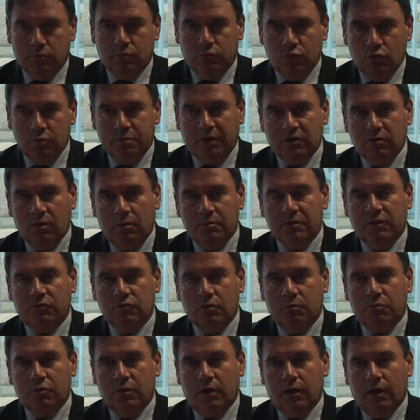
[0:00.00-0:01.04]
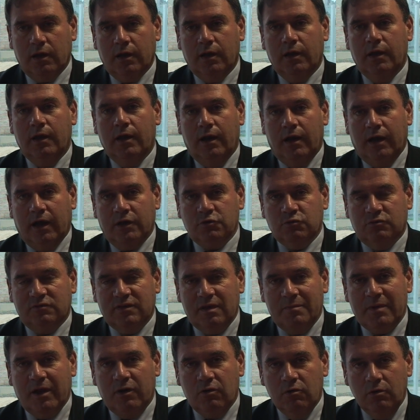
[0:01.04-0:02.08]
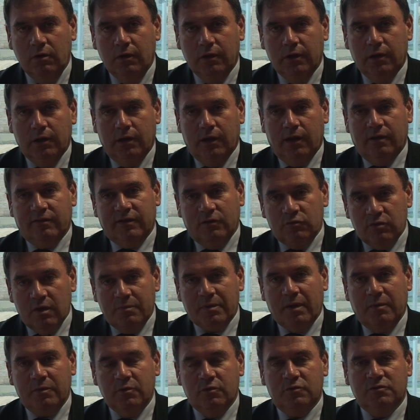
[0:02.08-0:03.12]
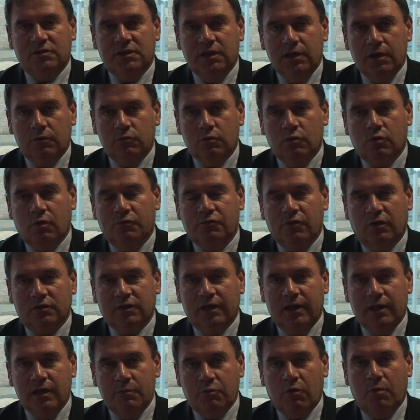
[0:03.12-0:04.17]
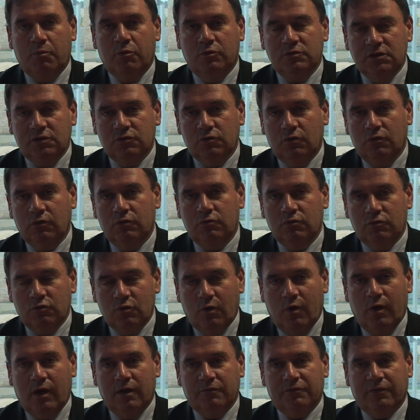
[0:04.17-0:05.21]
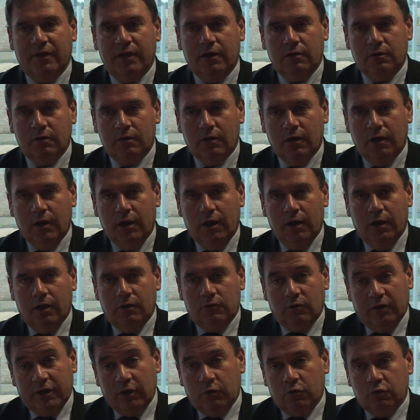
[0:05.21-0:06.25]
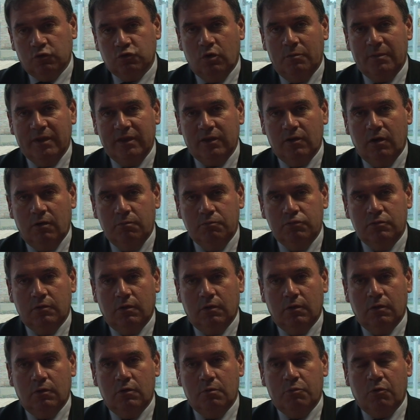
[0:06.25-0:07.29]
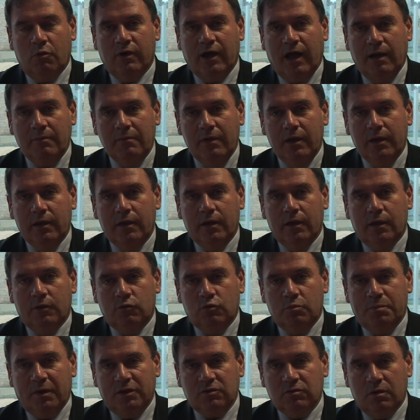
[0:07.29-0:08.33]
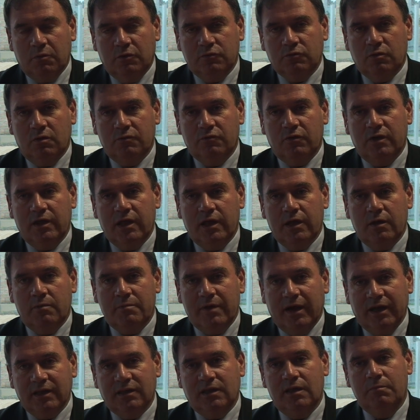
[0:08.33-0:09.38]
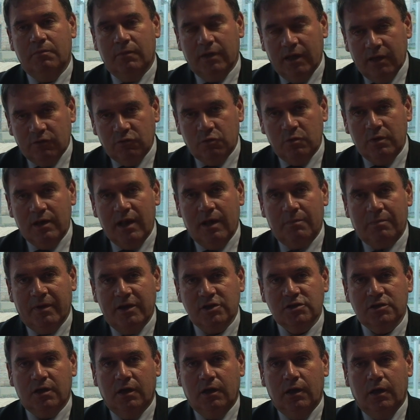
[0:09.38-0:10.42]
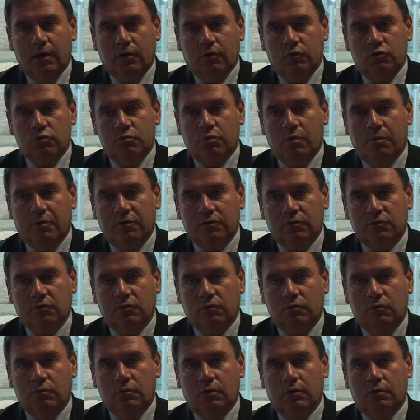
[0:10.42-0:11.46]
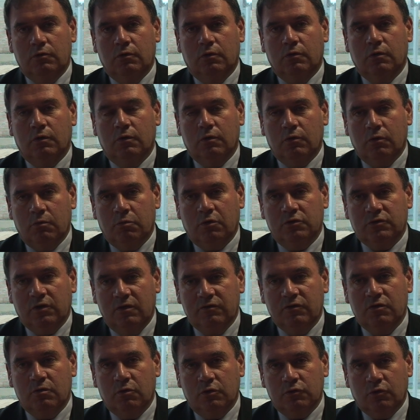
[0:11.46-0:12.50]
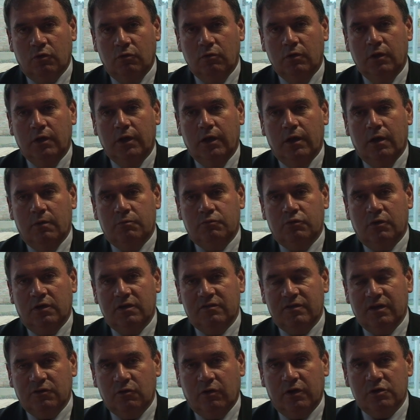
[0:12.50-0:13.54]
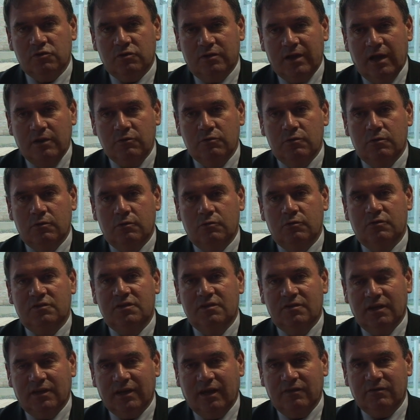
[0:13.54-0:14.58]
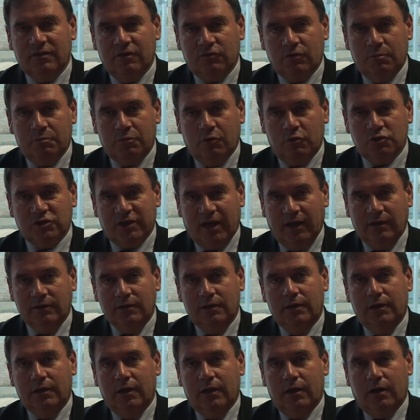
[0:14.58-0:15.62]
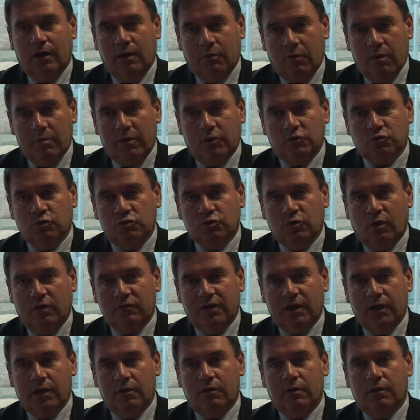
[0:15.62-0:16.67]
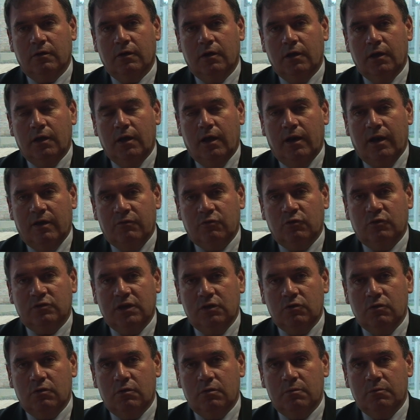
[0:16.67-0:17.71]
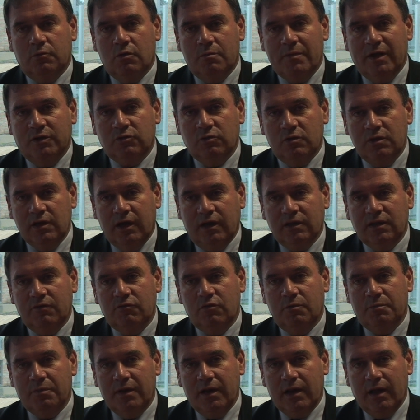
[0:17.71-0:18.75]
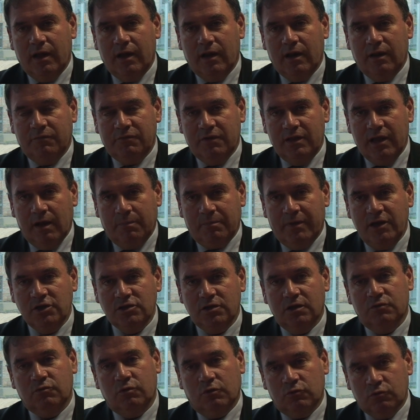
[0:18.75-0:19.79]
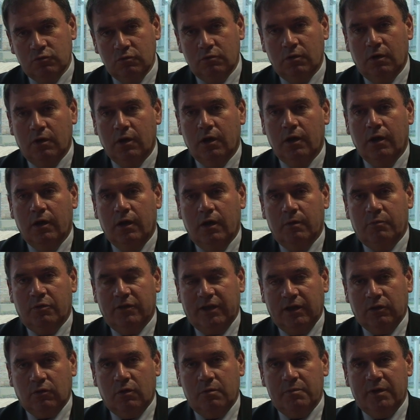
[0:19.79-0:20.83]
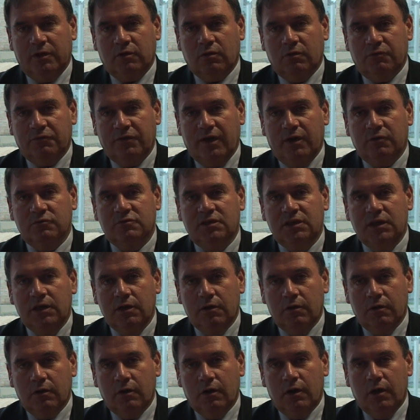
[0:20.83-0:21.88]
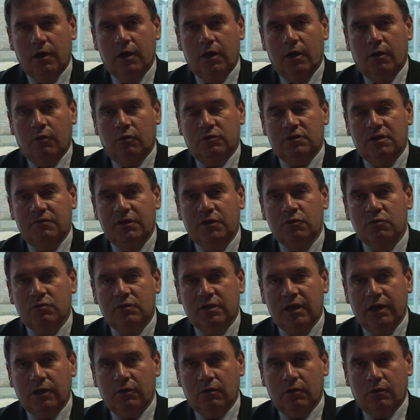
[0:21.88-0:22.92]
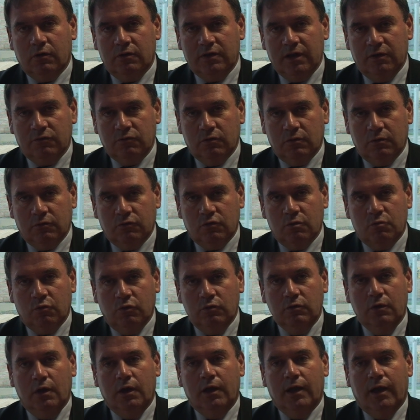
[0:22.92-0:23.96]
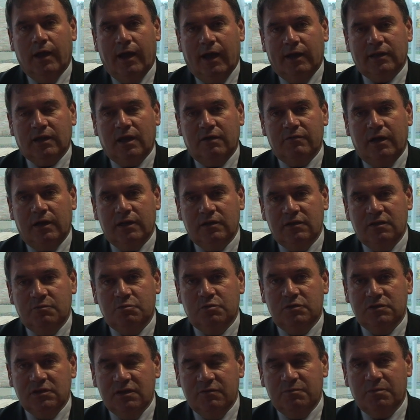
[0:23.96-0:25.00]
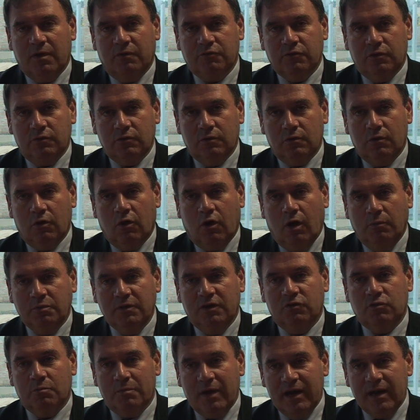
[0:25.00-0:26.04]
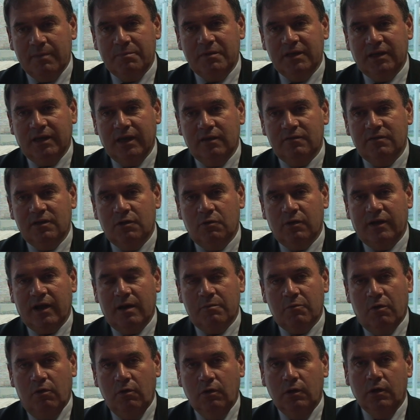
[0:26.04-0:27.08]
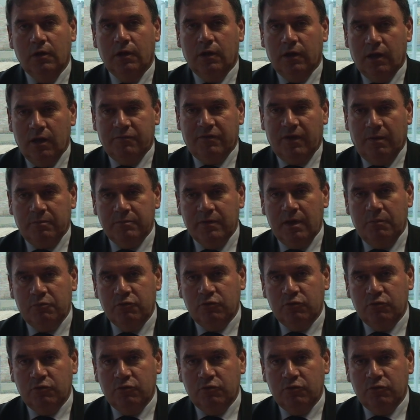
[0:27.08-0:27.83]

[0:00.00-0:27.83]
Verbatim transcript: tout particulièrement bien sûr pour la région de Saint-Malo. Et ça nous a permis aussi euh, de conforter les propositions que nous aurons à faire euh, dans quelques jours maintenant pour euh, le programme, tout particulièrement sur le volet maritime et celui de la pêche, que nous proposerons donc aux Bretonnes et aux Bretons pour les élections régionales du, 6 et 13 décembre prochain. La première chose, je crois, c'est la volonté de, maintenir et de développer la, filière pêche et surtout peut-être mettre fin aussi aux difficultés que connaît ce, monde à travers les dispositifs parfois de l'Europe qui sont mal appliqués ici localement et faire bien